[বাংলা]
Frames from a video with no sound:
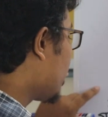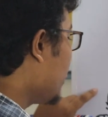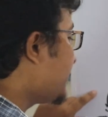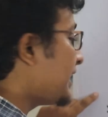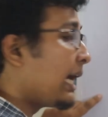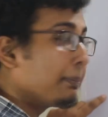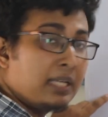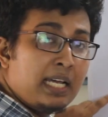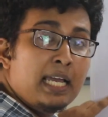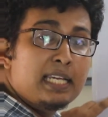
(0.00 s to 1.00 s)
প্রথম যে
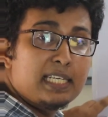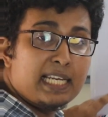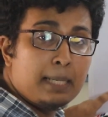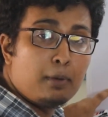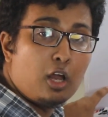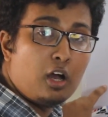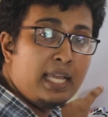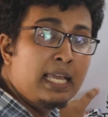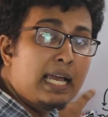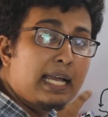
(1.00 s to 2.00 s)
ধাপটা সেটাকে বলা
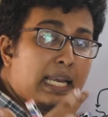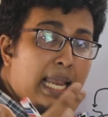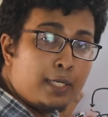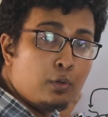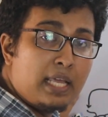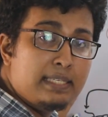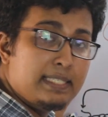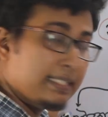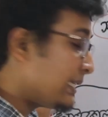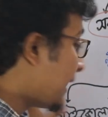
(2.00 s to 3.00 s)
হয়
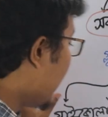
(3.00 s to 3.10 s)
গ্লাইকোলাইসিস